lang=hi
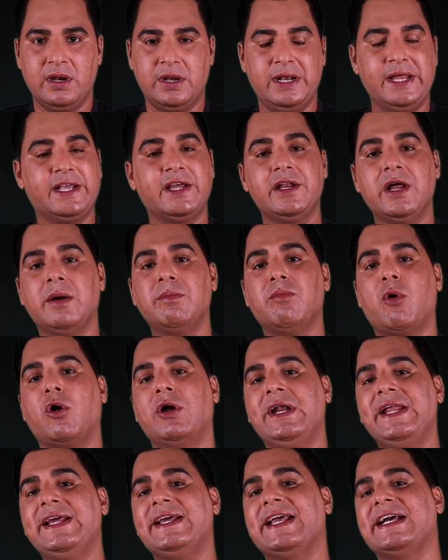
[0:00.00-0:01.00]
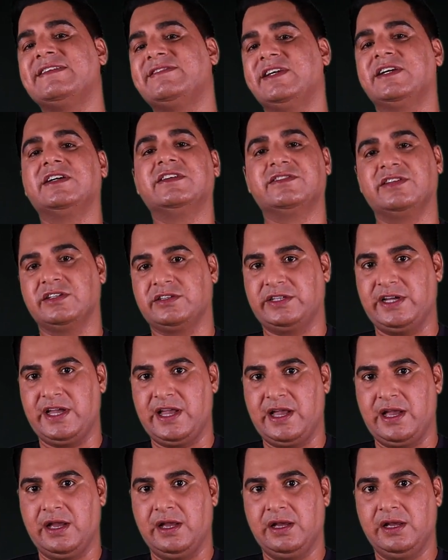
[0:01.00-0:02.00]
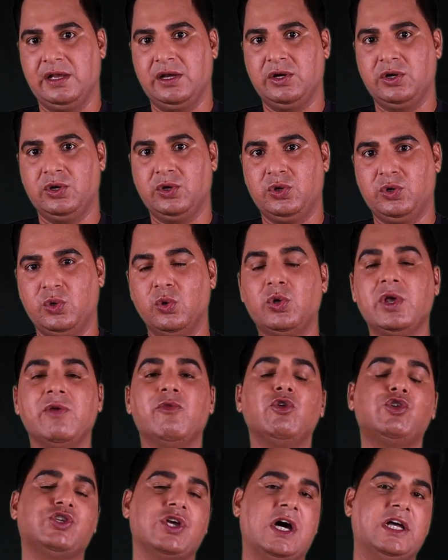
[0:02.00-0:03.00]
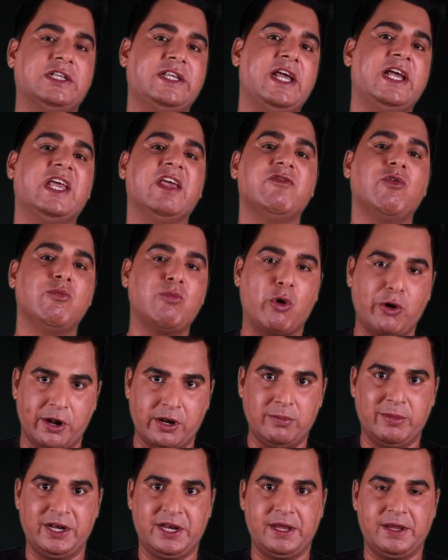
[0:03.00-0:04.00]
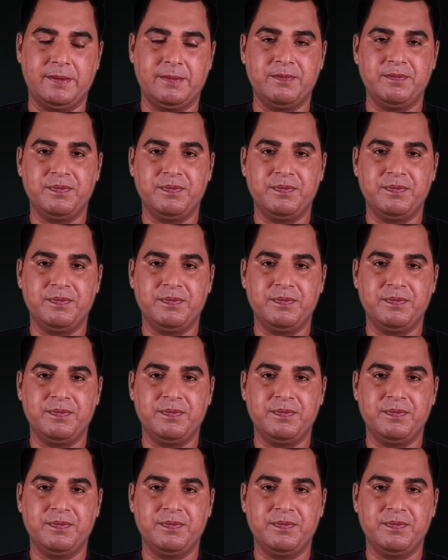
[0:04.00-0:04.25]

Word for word: लेकिन हम मॉडलिंग कैसे कर सकते हैं क्योंकि वो चाहते हैं कि वो मॉडल बने